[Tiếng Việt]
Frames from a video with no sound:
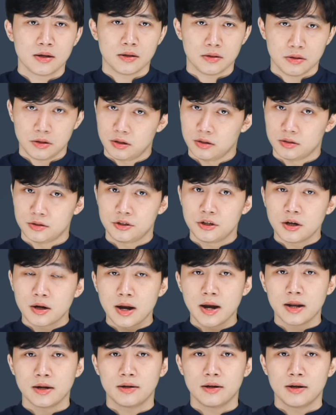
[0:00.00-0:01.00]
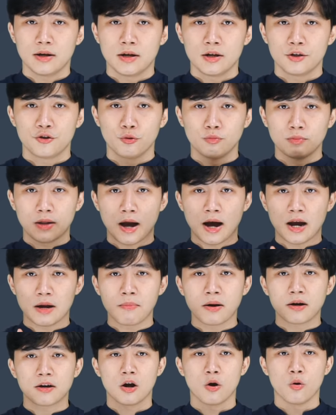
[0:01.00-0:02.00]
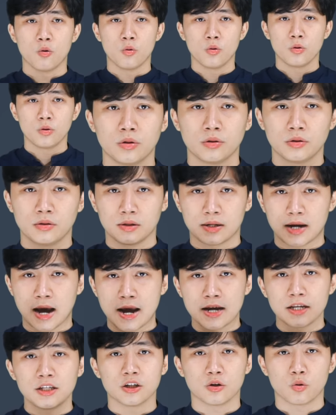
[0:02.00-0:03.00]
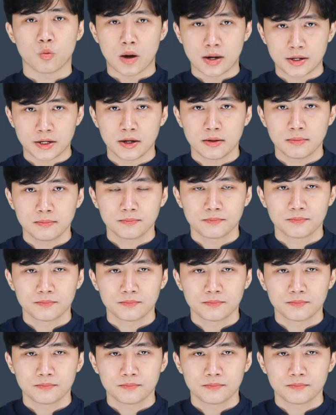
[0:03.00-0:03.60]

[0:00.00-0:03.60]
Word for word: nhưng trước hết chúng ta hãy bắt đầu từ cái trực quan nhất.